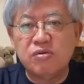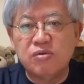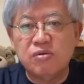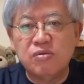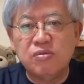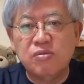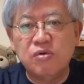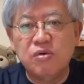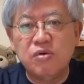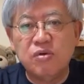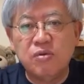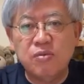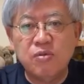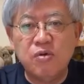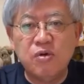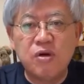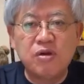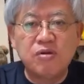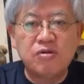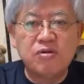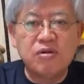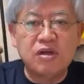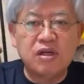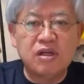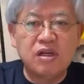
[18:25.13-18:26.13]
報も漏れ
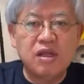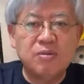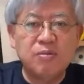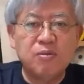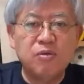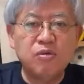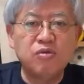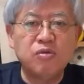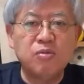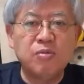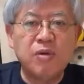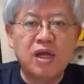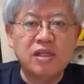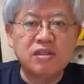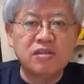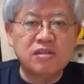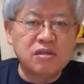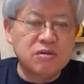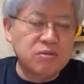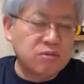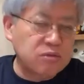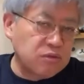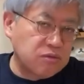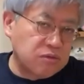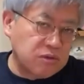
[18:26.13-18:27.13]
るというかね、もっとま
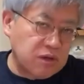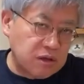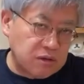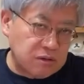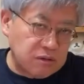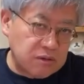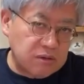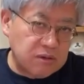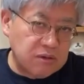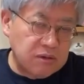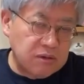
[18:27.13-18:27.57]
ずいことになる